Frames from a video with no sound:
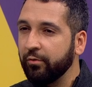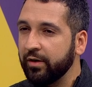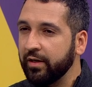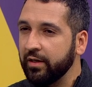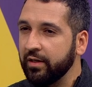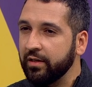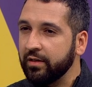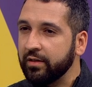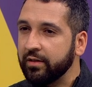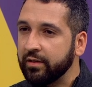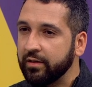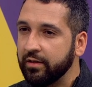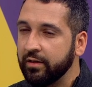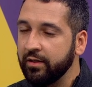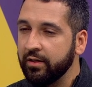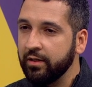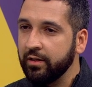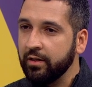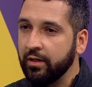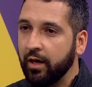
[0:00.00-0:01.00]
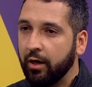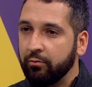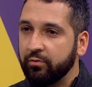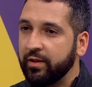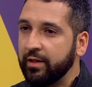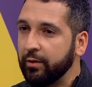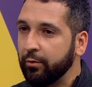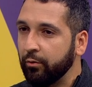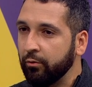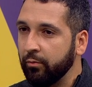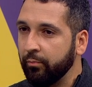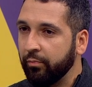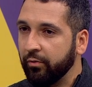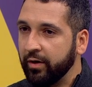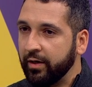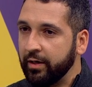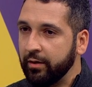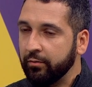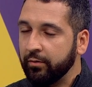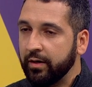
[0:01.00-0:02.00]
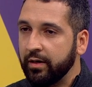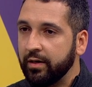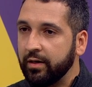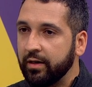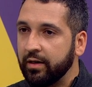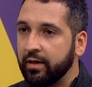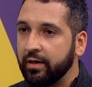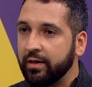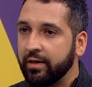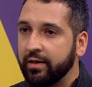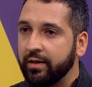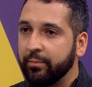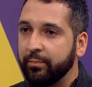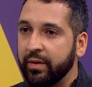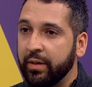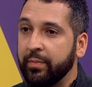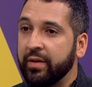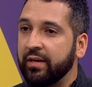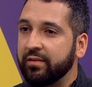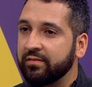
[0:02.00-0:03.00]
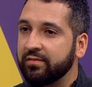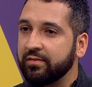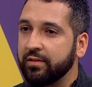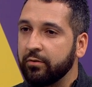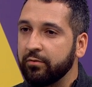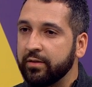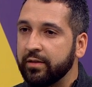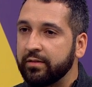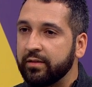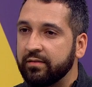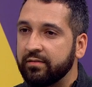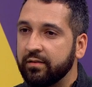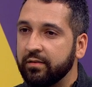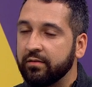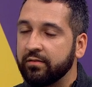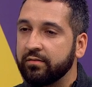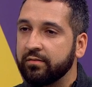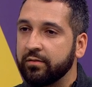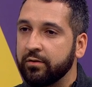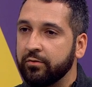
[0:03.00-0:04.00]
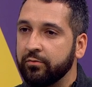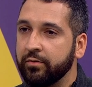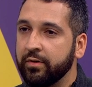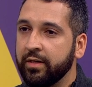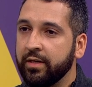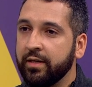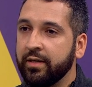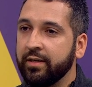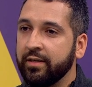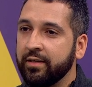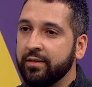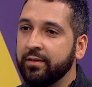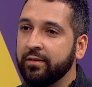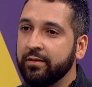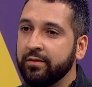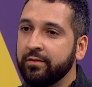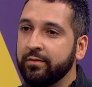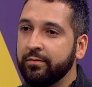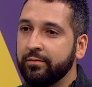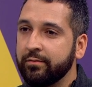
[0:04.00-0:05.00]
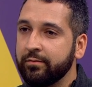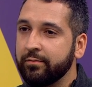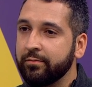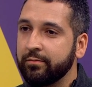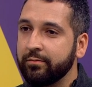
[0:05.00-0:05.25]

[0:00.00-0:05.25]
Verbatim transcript: que alterou um pouquinho a, a premiação né, da seleção. Sim, seria